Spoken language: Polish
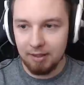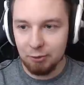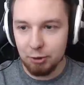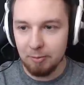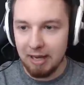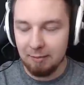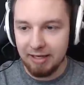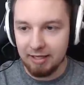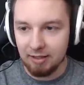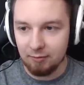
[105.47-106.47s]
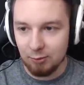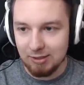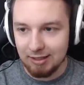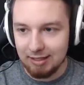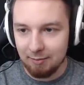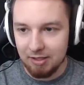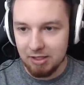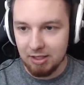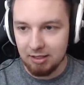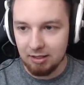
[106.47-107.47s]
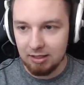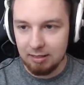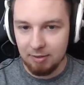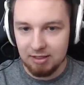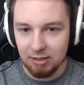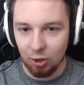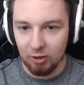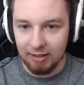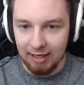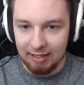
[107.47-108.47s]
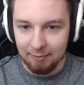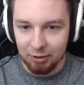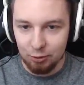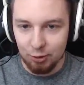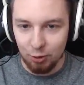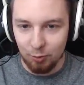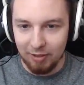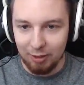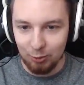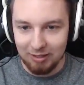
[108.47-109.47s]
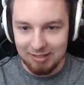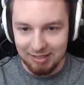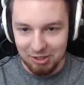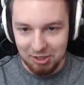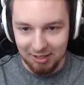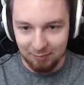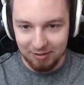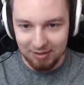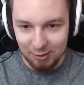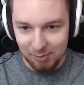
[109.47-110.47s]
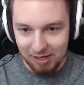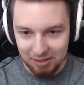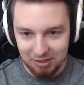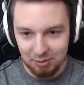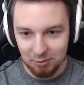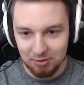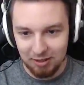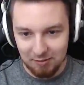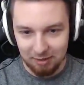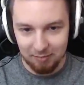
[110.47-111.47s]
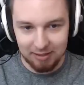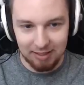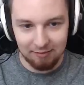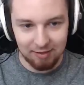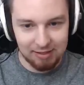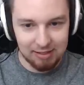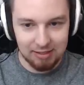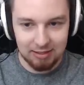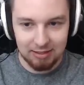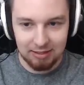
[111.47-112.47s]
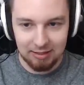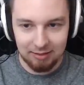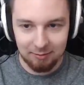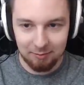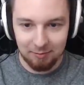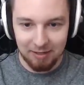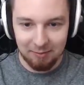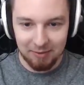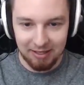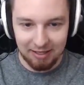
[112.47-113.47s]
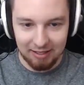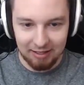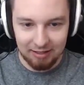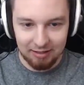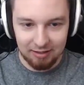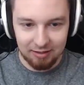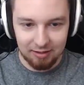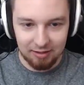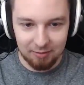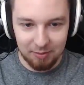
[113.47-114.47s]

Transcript: My już mamy jeden wózek, tam jeszcze jeden chyba stoi, ale my tu z grubej rury zaczynamy. Zobaczcie, co tutaj mamy dla was. Dawaj, wskakuj Fabryk, do środka, wskakuj